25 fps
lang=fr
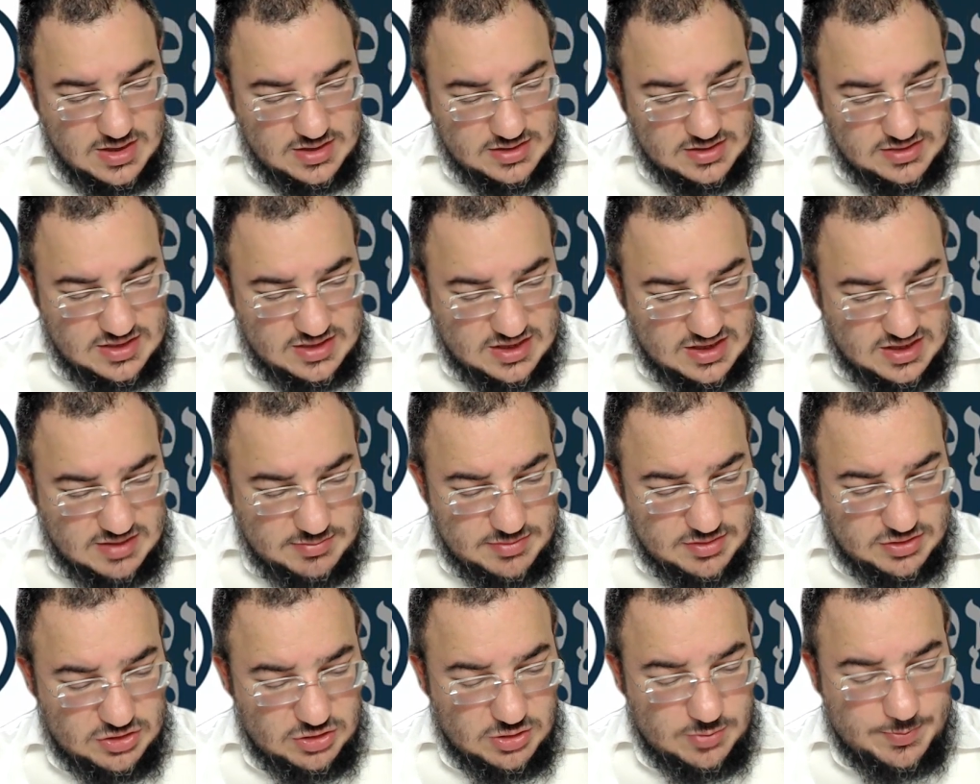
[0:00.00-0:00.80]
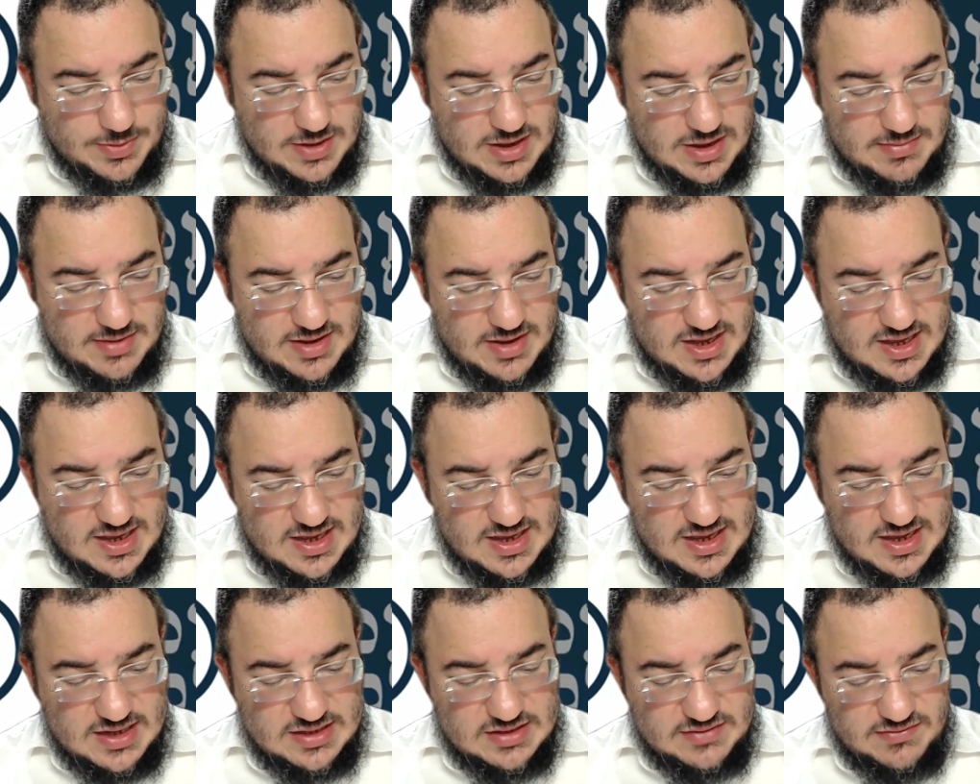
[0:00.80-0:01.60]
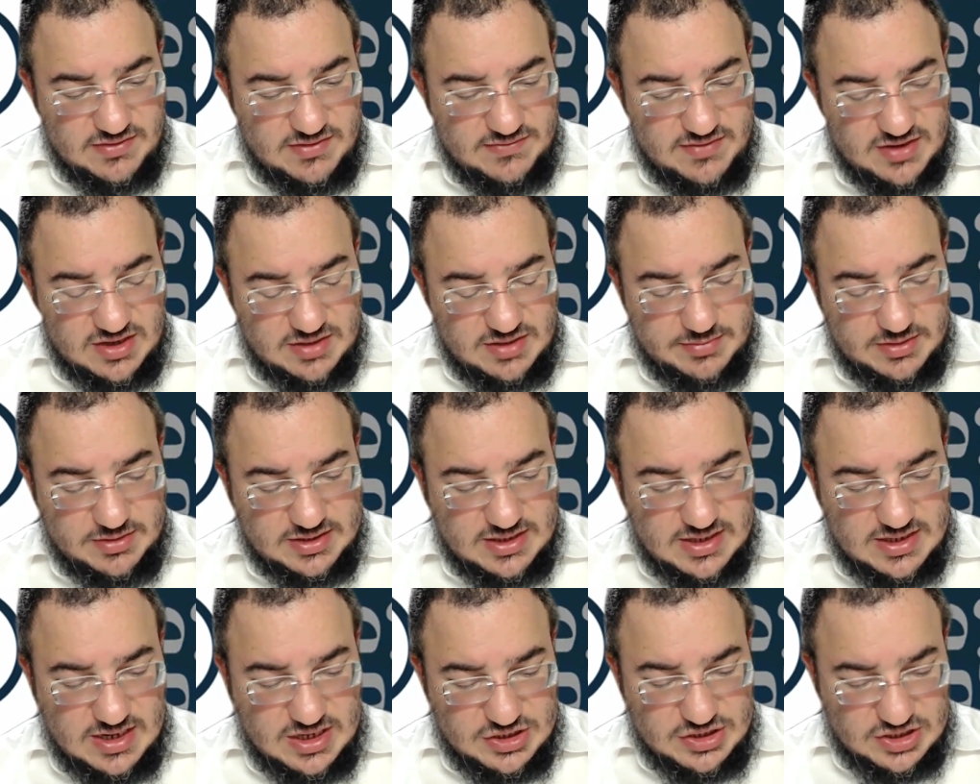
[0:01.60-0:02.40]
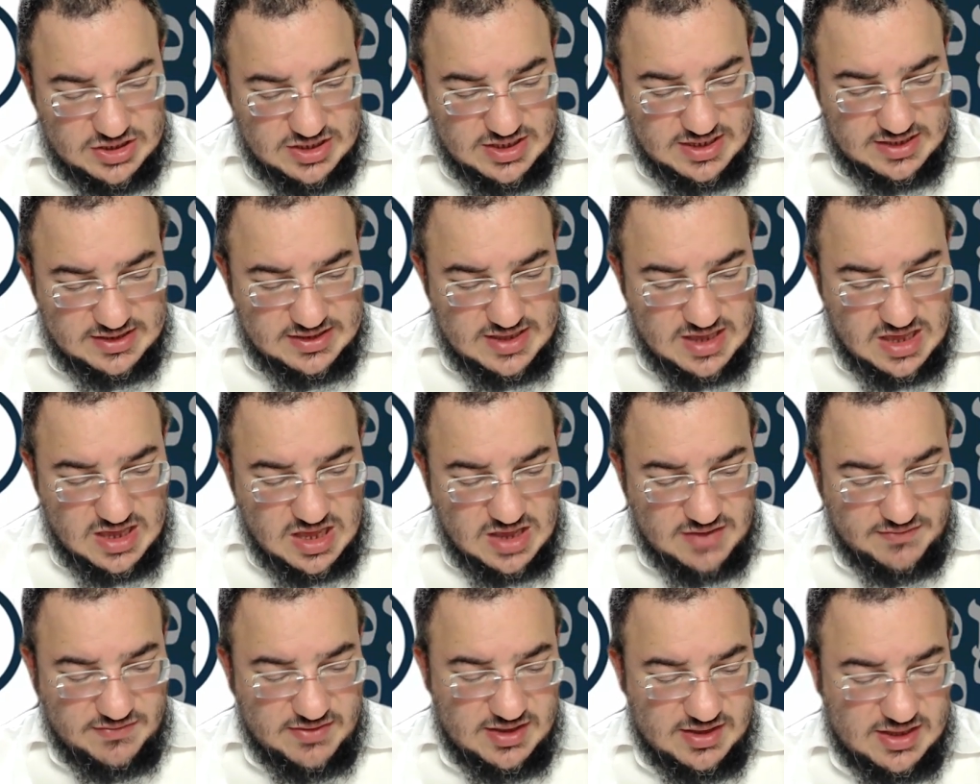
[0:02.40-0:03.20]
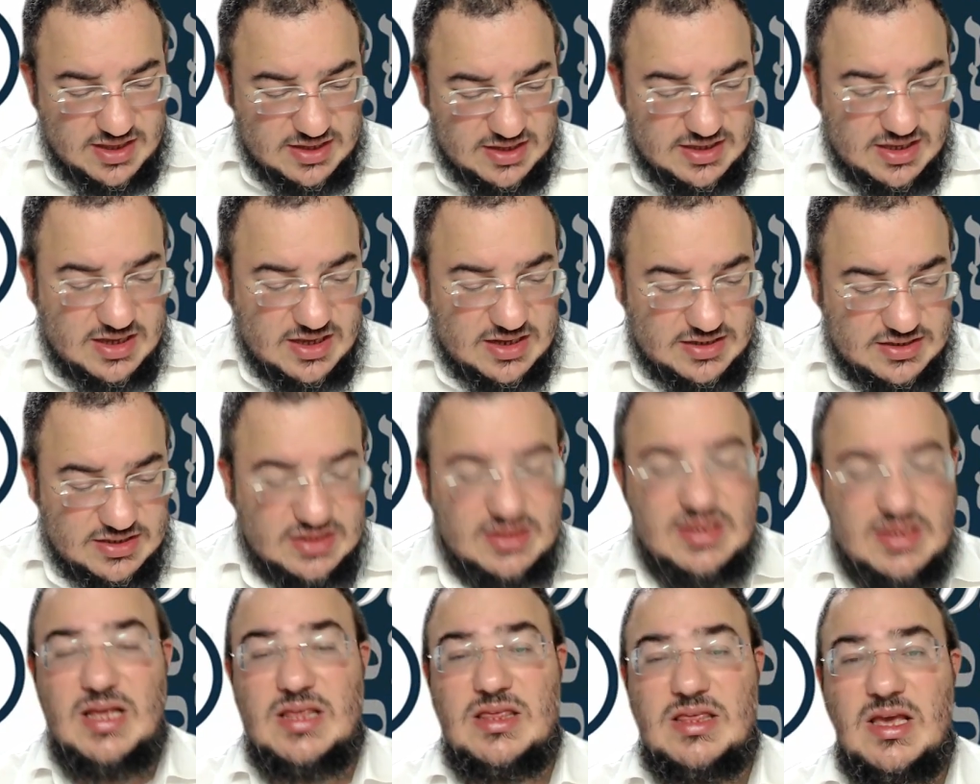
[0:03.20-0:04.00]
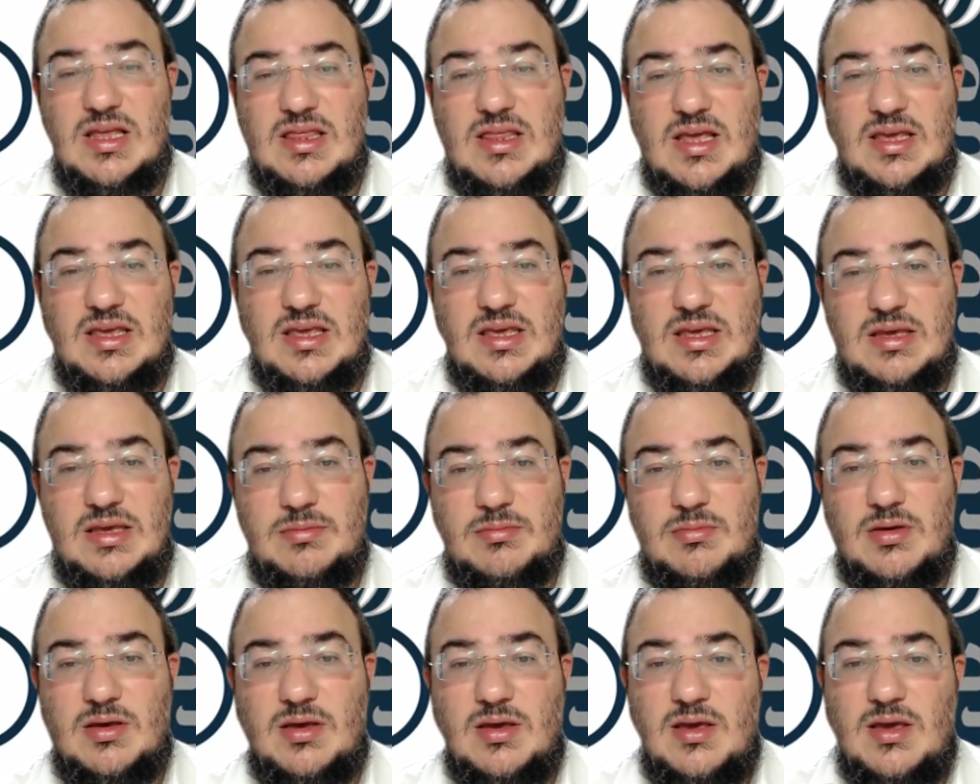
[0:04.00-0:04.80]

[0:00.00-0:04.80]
Deim Itol Pamachat, Veivarek Mitrila, Shariatzar, Beachar Kachan Anetila Tiadaim.